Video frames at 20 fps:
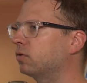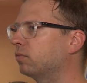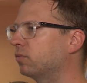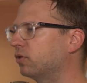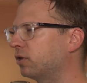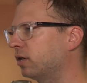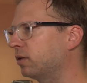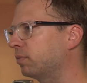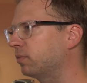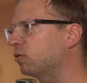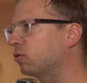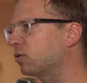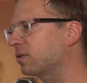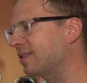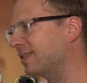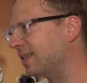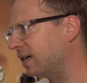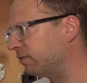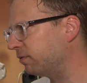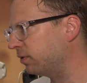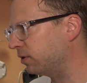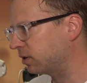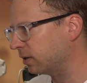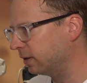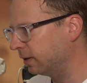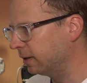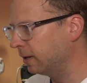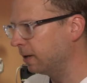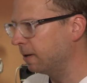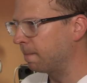musieliśmy
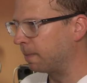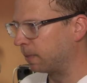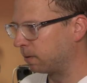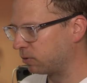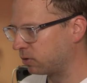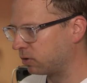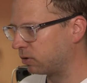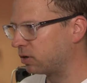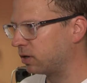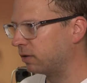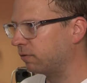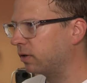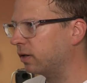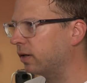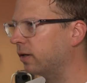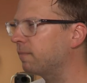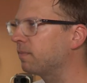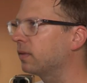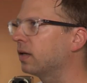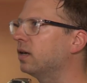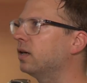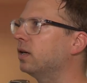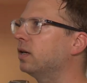ustawić tą soczewkę